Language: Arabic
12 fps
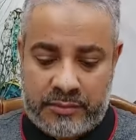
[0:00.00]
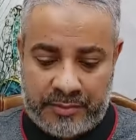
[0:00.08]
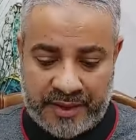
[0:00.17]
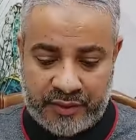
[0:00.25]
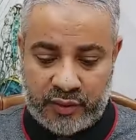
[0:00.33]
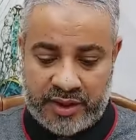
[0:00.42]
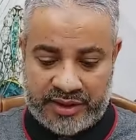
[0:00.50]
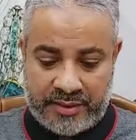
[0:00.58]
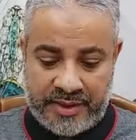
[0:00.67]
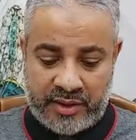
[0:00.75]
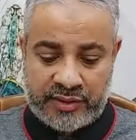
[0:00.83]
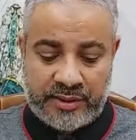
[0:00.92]
بطنه كانت
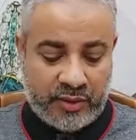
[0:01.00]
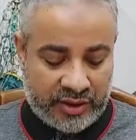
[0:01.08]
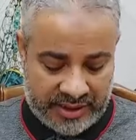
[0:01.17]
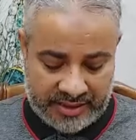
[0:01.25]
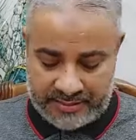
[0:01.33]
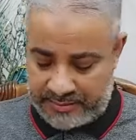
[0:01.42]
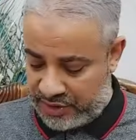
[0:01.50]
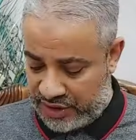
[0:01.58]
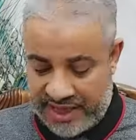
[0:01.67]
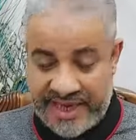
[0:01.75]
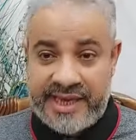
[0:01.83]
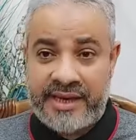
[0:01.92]
كبيره قدامه كده
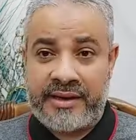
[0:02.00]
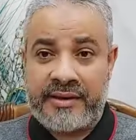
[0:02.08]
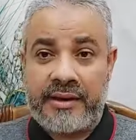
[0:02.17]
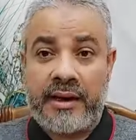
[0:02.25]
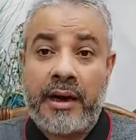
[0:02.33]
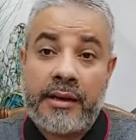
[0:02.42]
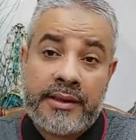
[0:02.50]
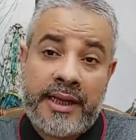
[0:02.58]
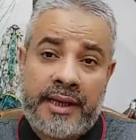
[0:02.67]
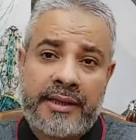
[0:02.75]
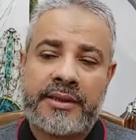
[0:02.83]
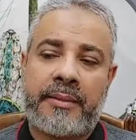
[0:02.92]
مش لاقيها
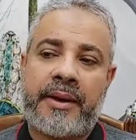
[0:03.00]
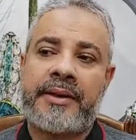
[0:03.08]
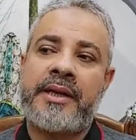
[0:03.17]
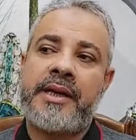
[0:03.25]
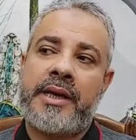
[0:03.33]
يعني طبعا